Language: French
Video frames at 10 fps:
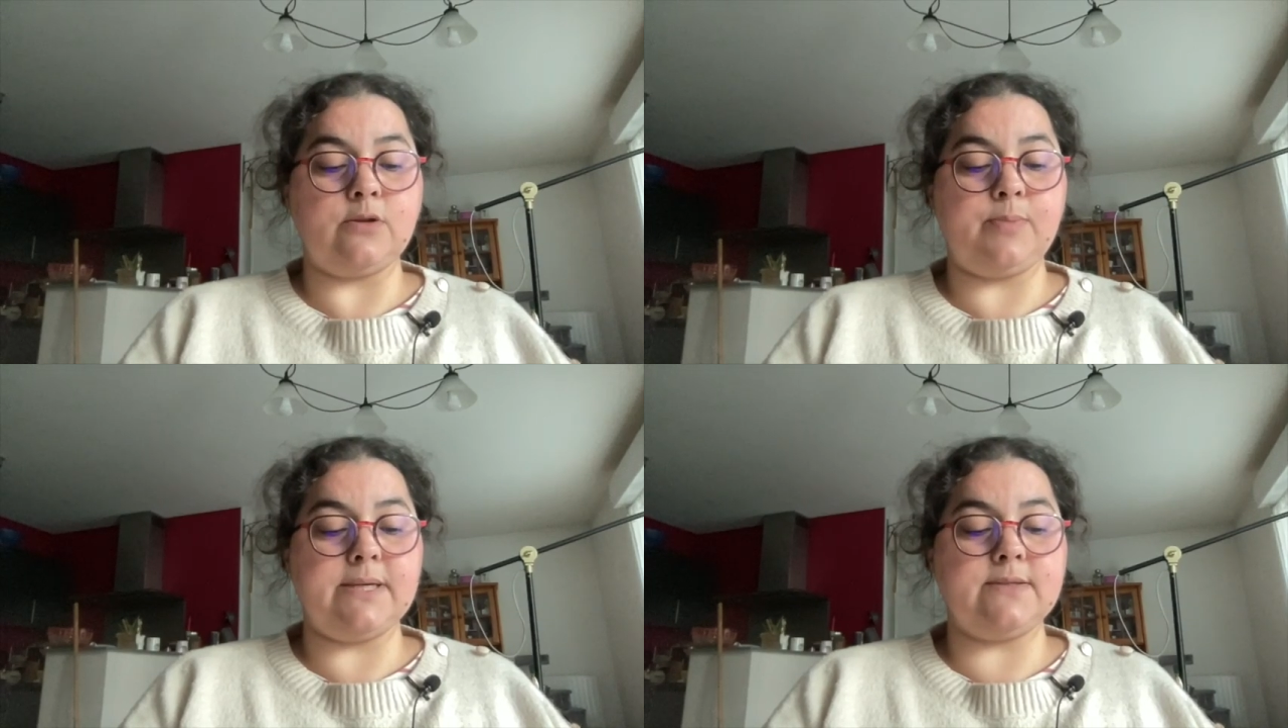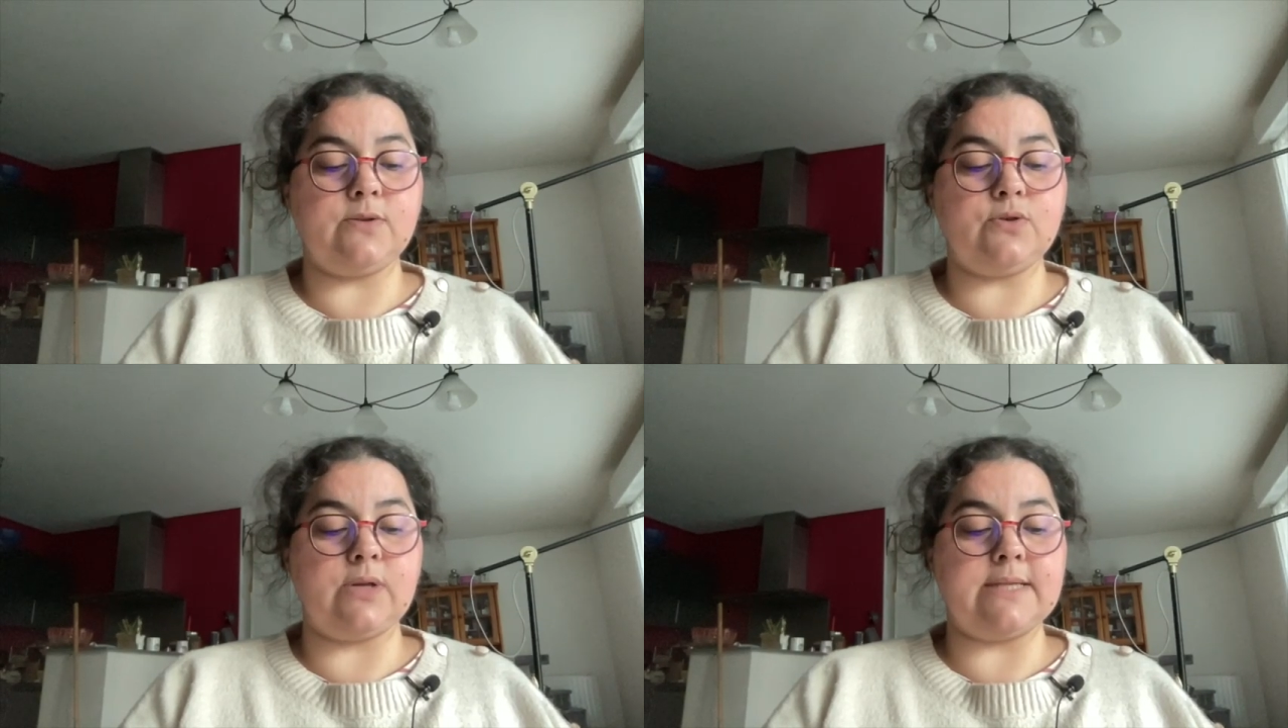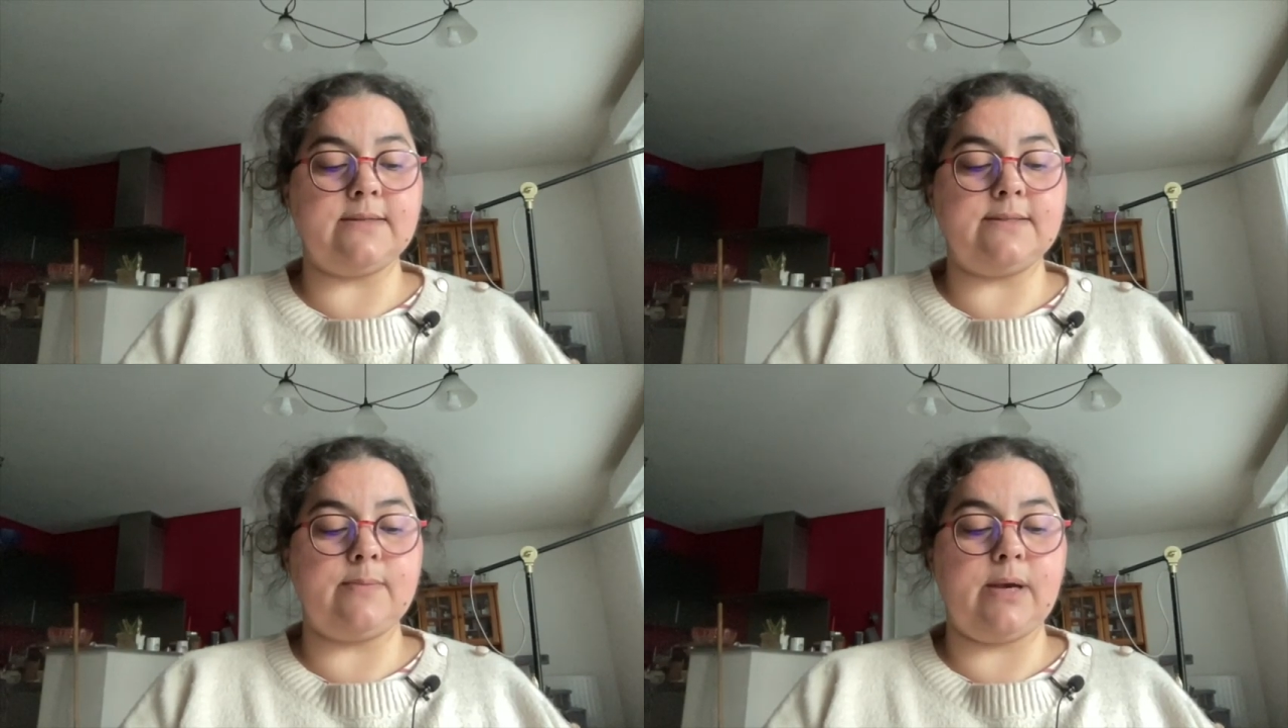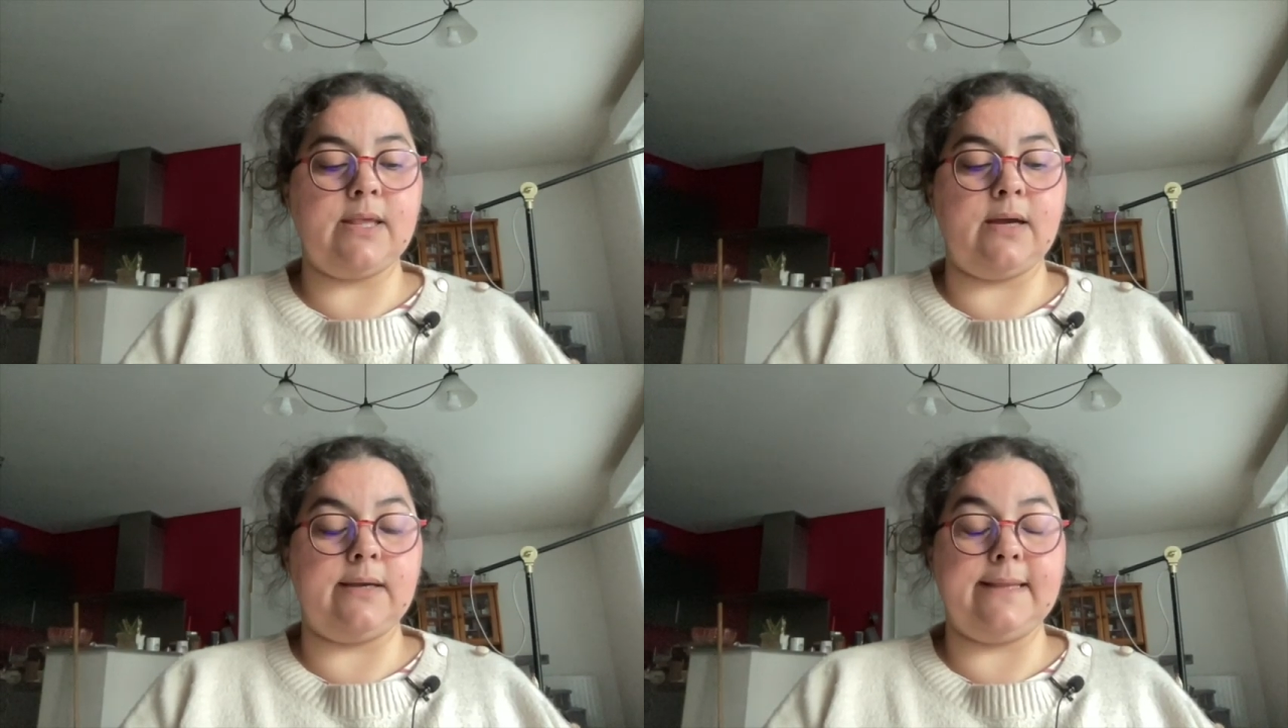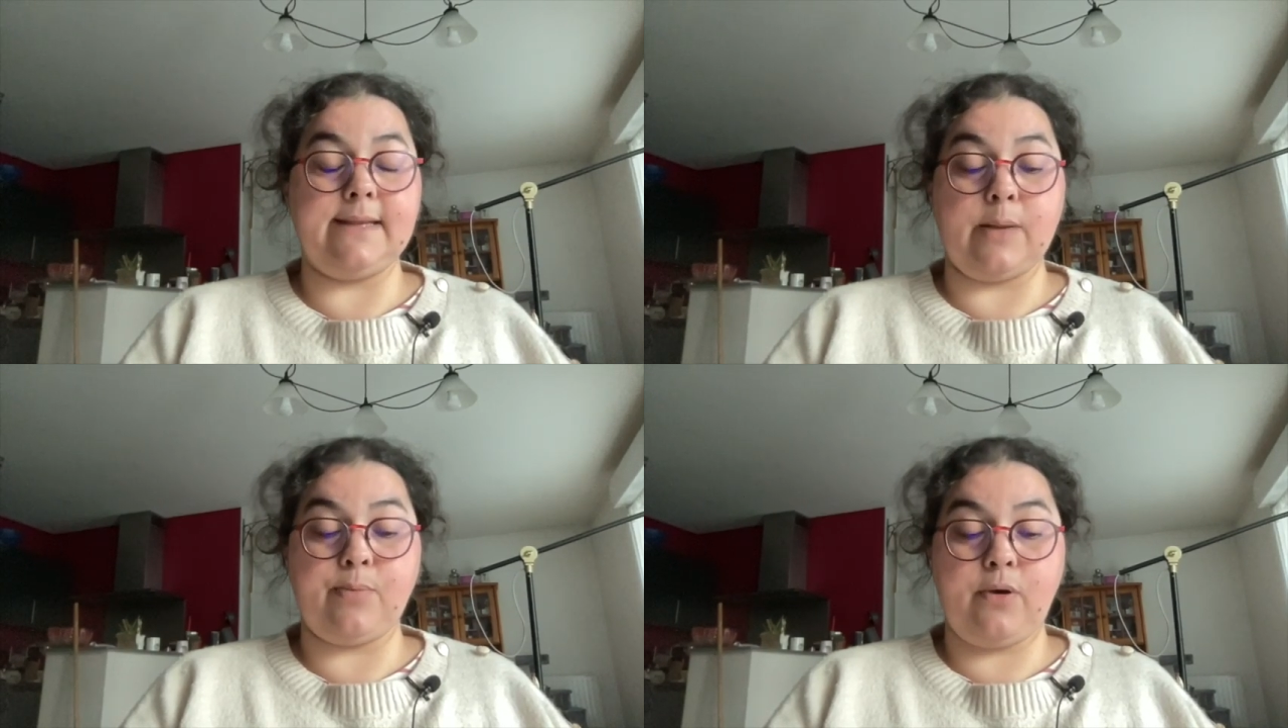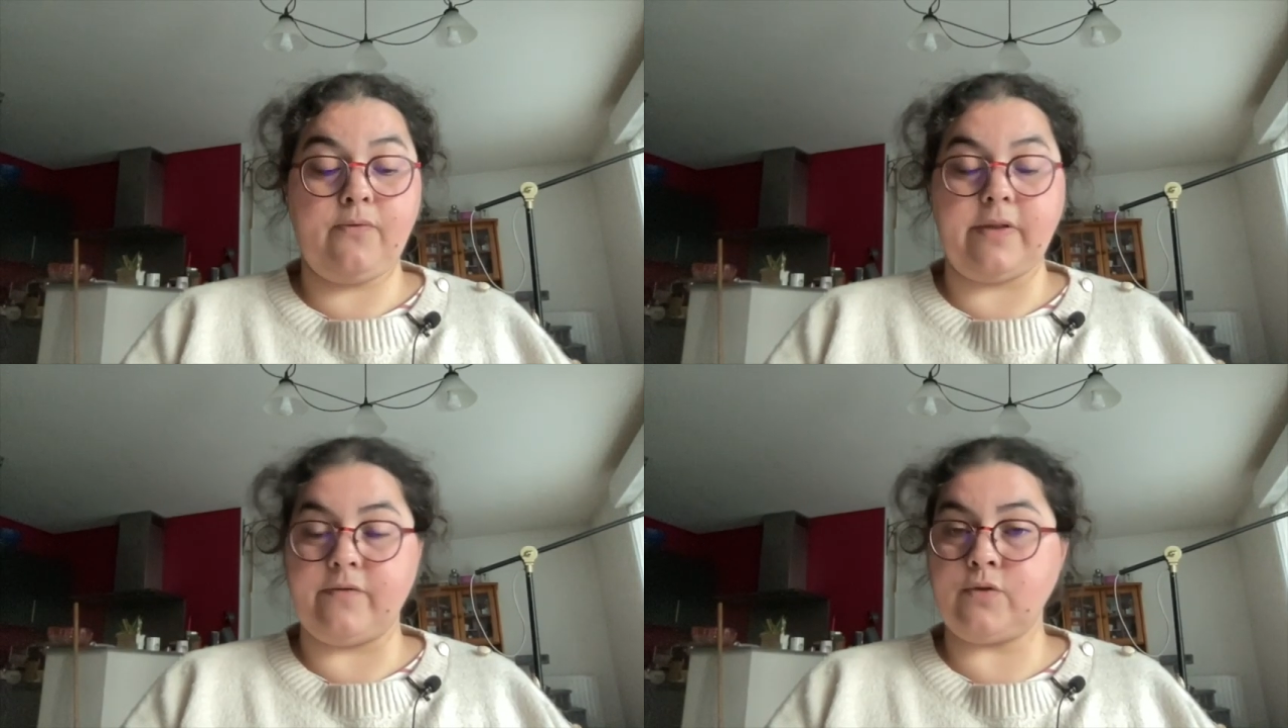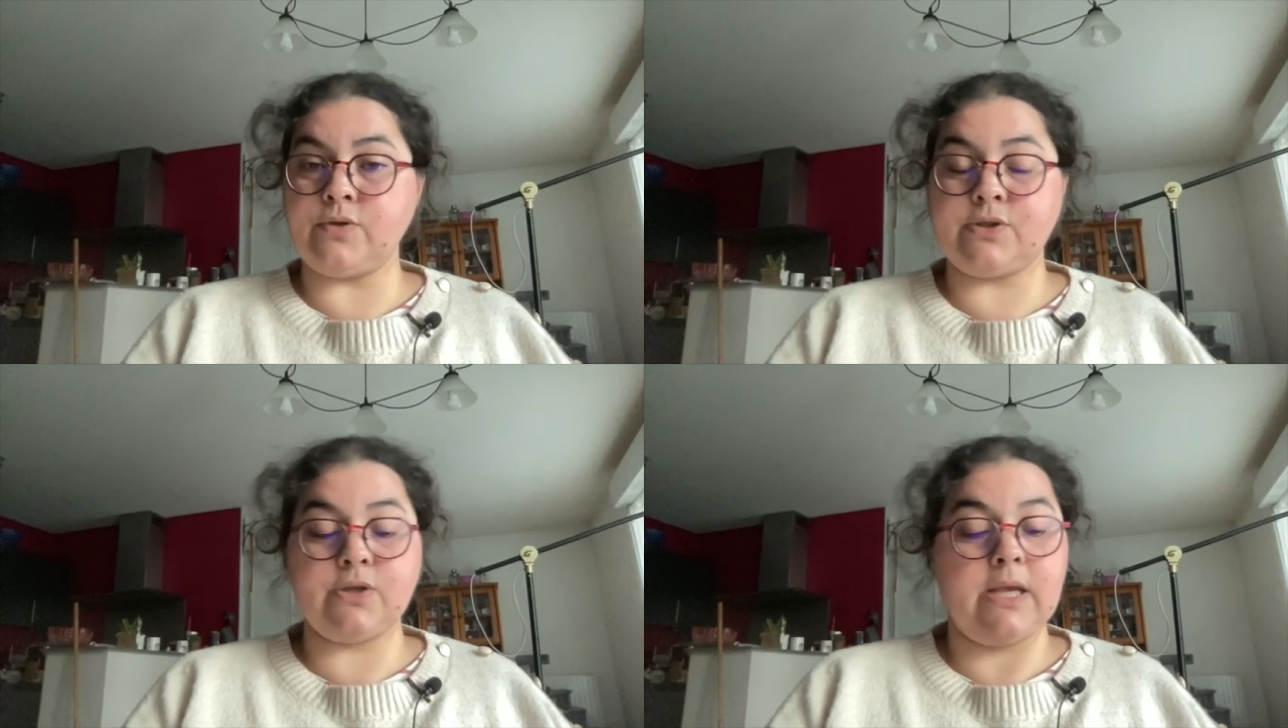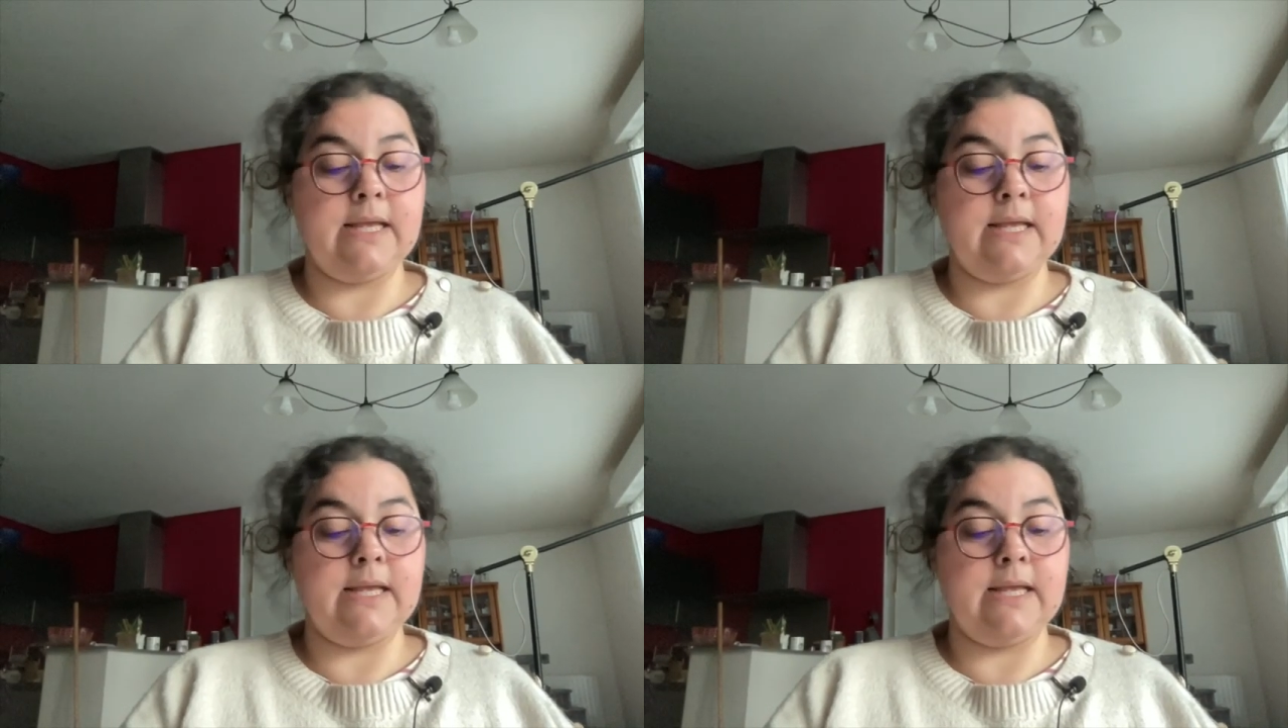présence sur la Santa Maria était la preuve d'avance